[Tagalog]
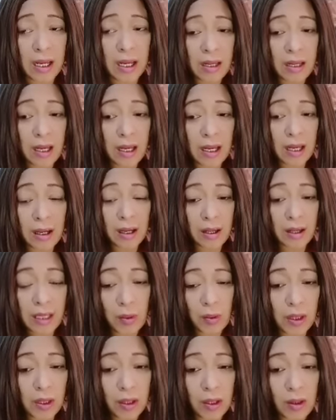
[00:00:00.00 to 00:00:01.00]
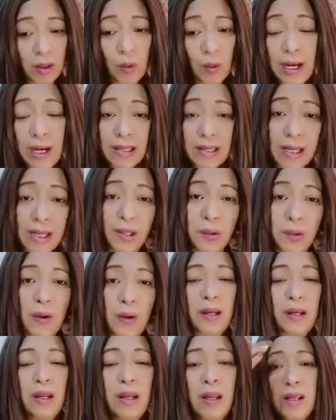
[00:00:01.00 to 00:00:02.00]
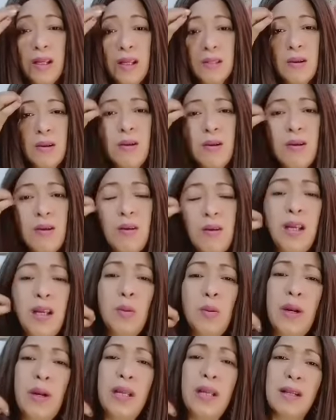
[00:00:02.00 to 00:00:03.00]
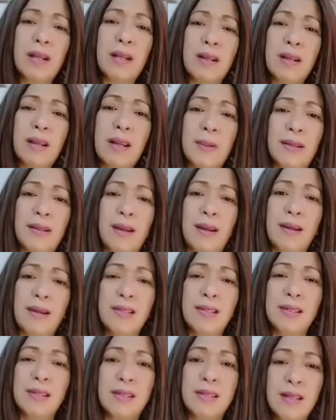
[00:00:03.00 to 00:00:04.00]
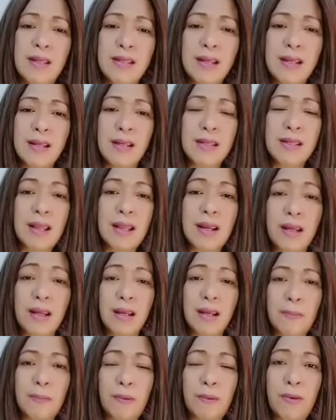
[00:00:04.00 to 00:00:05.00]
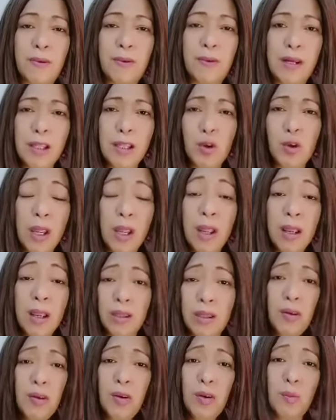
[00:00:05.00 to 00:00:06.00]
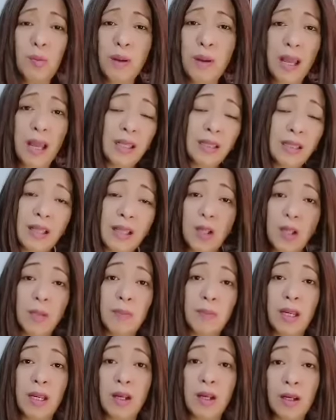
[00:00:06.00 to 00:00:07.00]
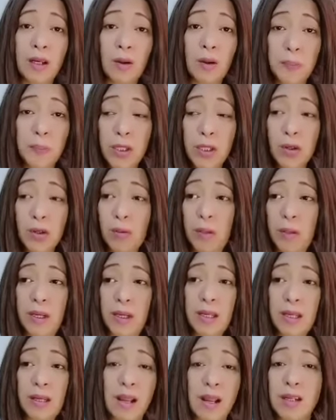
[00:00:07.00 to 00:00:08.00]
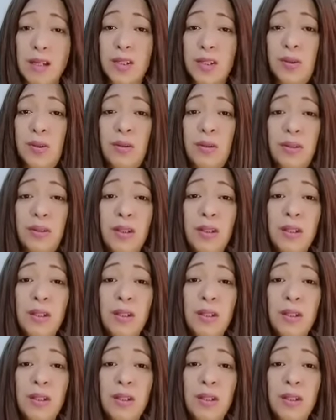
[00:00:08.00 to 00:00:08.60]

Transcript: uh, tawag ito, wala sa katinuan. So, ito ba ay nararapat guys? Sa ganun sa akin lang po. Eh, ito, tayo, malaya tayo magbigay ng opinion, magbigay ng reaksyon,